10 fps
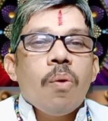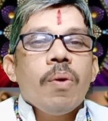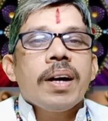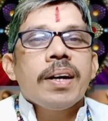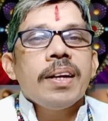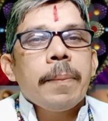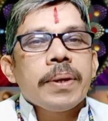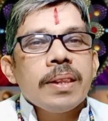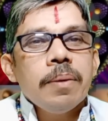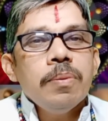वक्री का
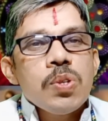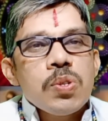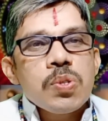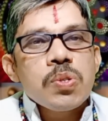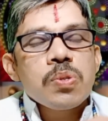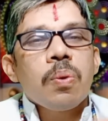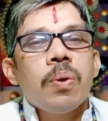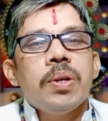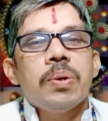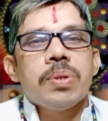मतलब
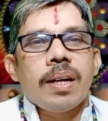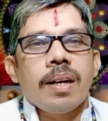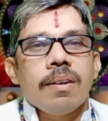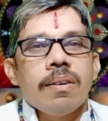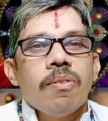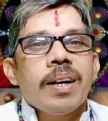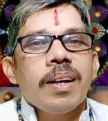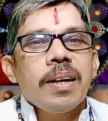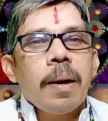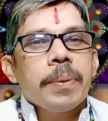स्लोली हो जाना
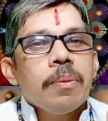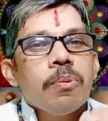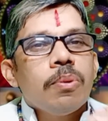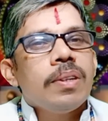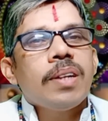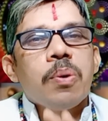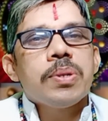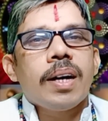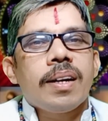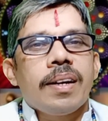वक्री का मतलब उल्टा हो
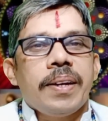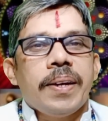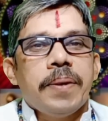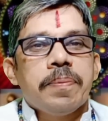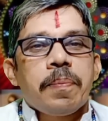जाना नहीं है